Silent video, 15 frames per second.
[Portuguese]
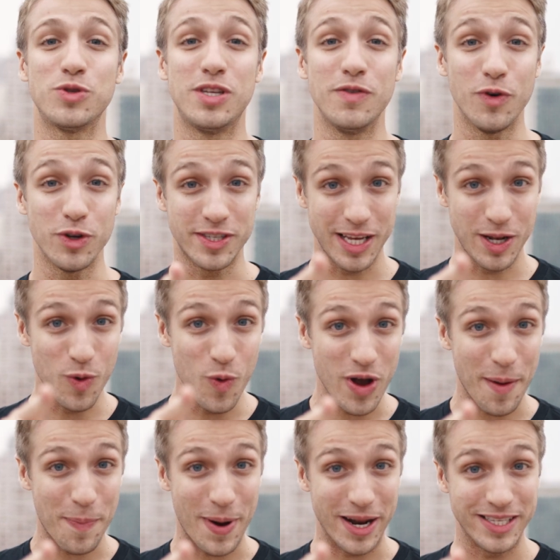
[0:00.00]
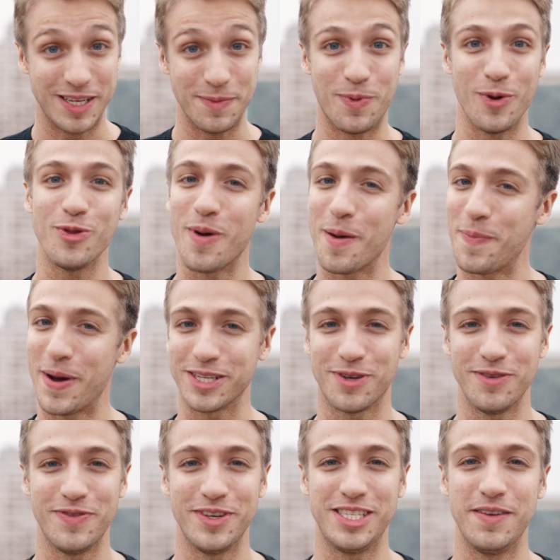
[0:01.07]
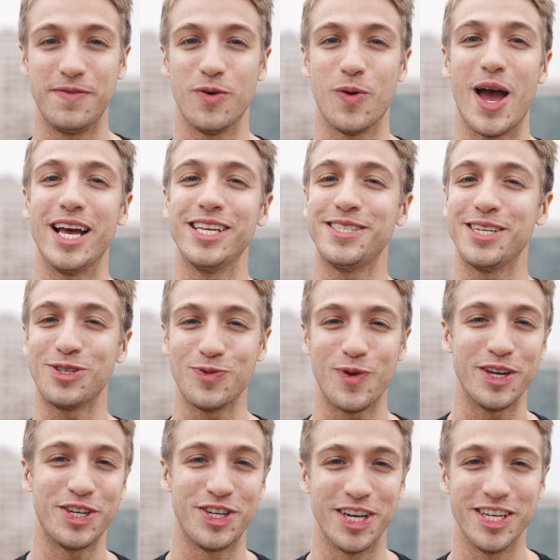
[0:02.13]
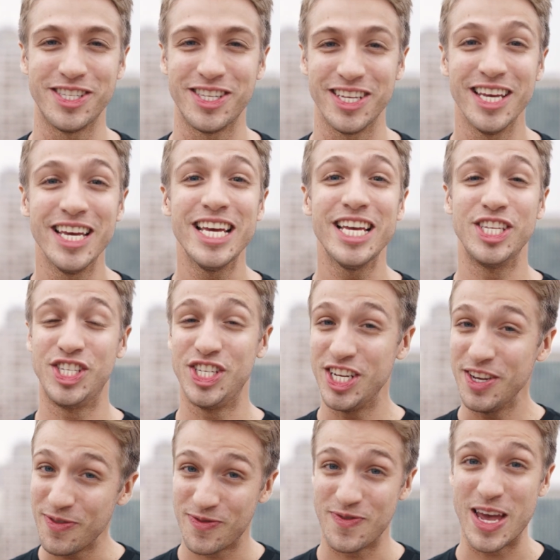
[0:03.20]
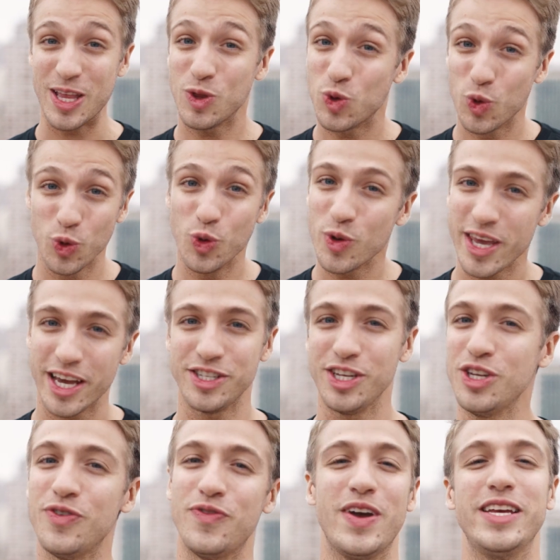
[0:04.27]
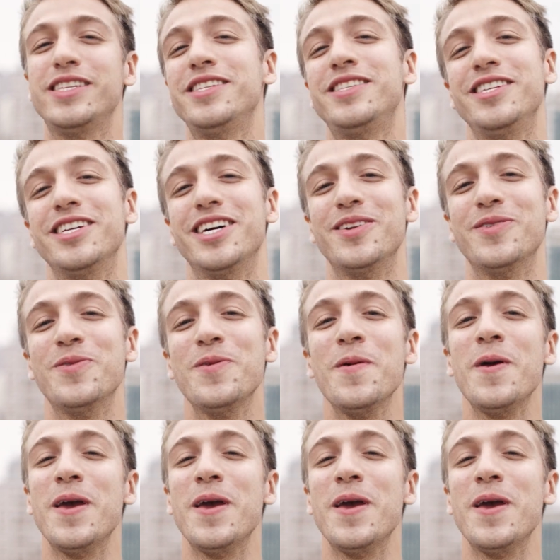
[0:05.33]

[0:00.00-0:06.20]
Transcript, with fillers: Se você nunca participou de uma Páscoa Invisível, essa é sua chance de ver tudo o que a gente fez esse ano.